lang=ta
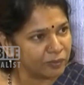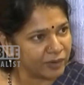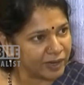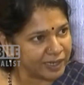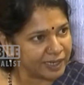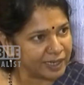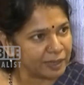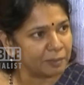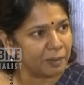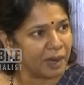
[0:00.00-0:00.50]

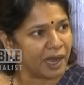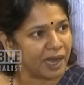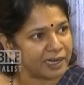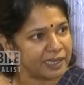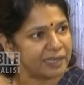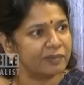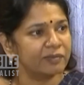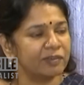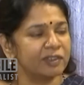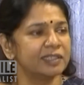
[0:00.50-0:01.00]
வேண்டிய
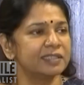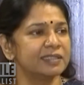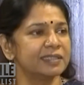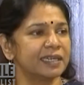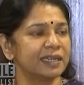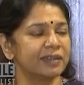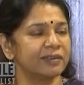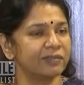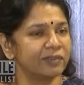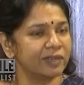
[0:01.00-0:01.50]
மானியம் வந்து
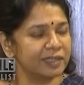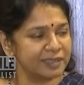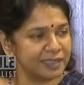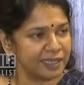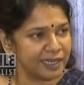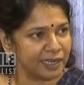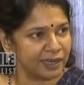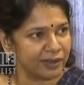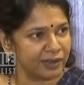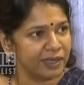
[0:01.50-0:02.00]
செய்ய
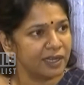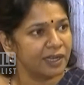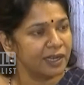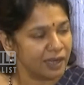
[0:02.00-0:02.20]
சரியா